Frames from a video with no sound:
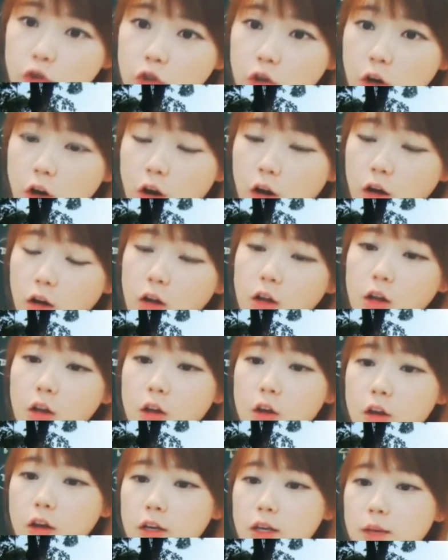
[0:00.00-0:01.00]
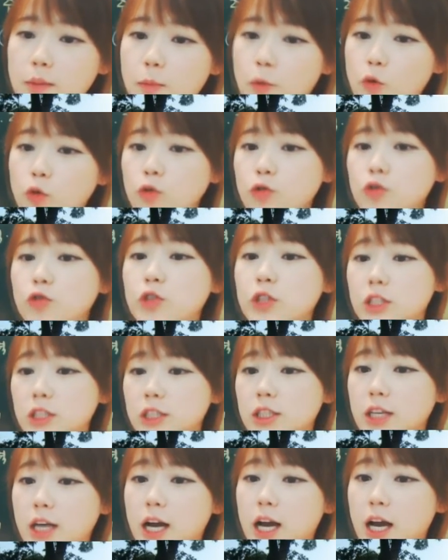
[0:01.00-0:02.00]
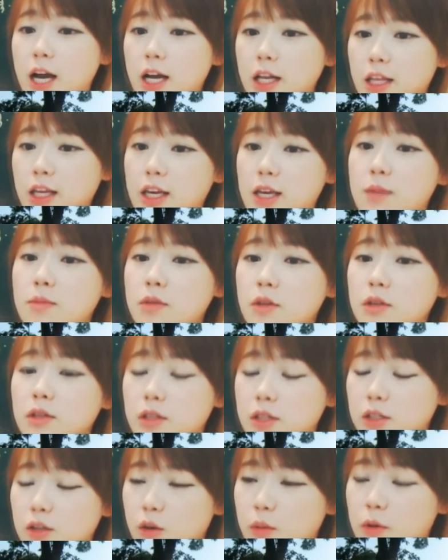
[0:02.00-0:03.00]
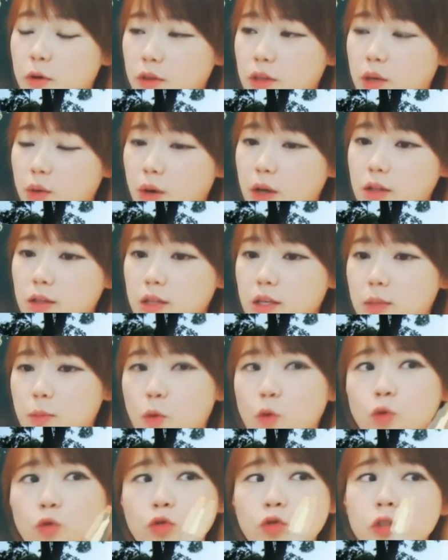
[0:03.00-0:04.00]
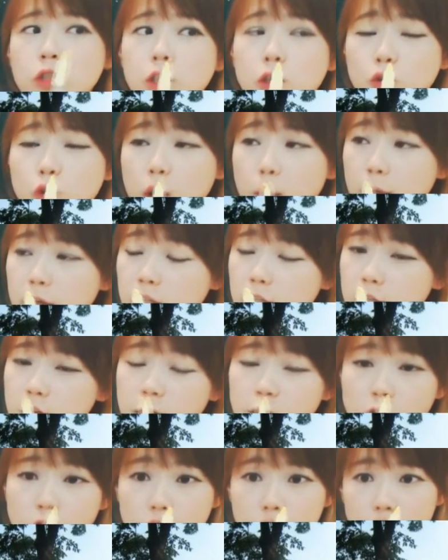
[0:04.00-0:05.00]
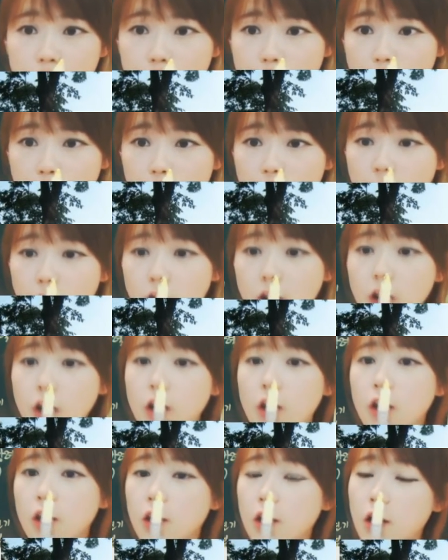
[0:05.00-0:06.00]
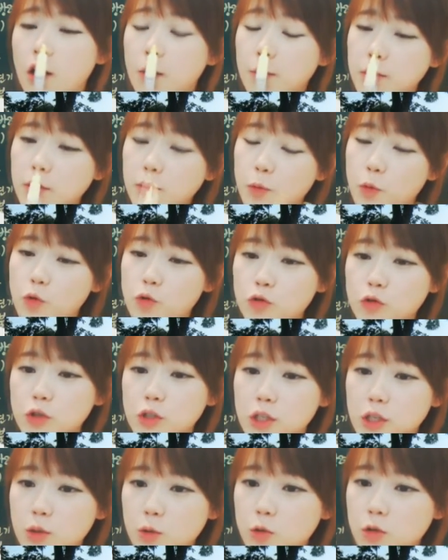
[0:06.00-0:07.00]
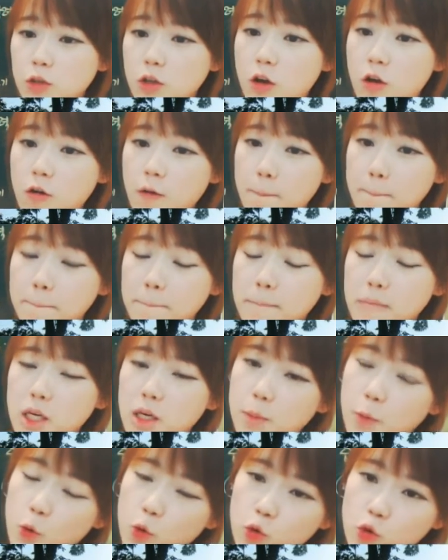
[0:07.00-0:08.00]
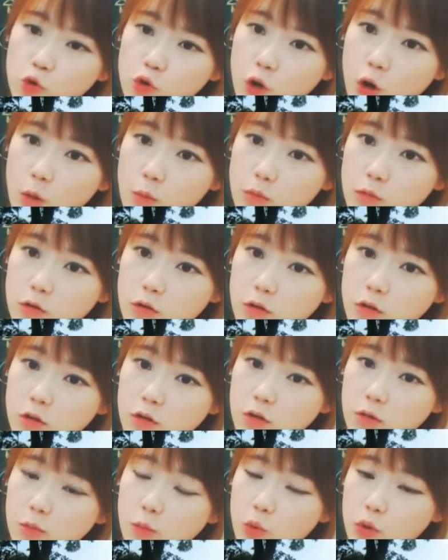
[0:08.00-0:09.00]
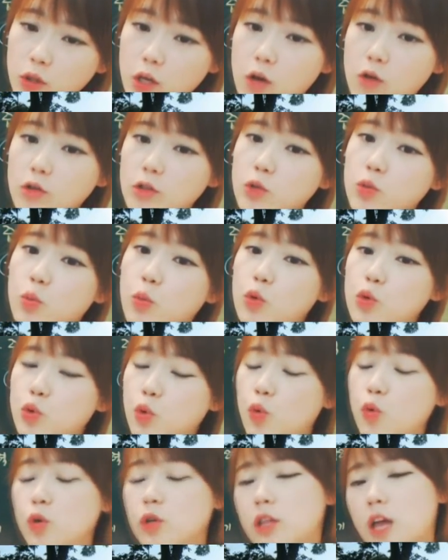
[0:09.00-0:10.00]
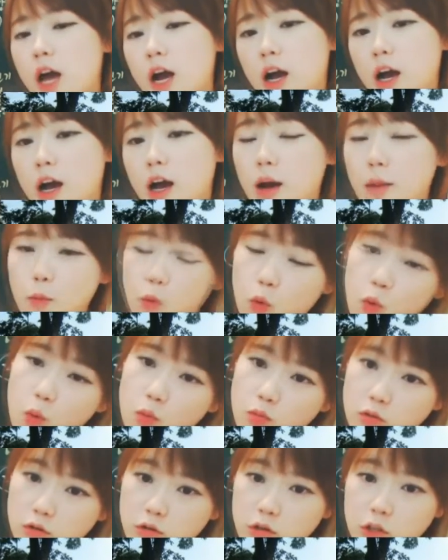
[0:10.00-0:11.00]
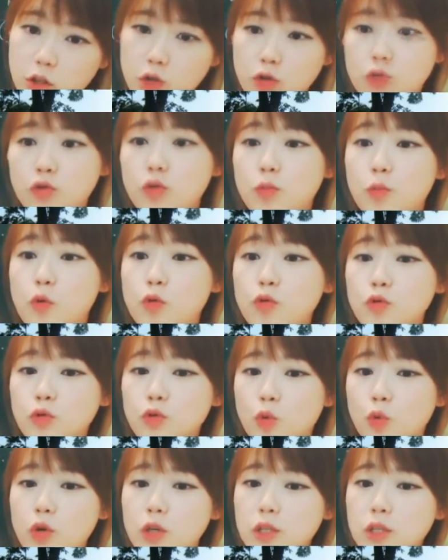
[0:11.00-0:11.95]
거. 이 봉수지기가 되게 힘든 직업이었다고 하는데 이 봉수지기도 아마 실력력천에 들어갈걸? 아무튼 봉수지기로서 이 봉수의 업무를 못하고 뭐 졸다가 뭐 무슨 이유로 봉수를 올리지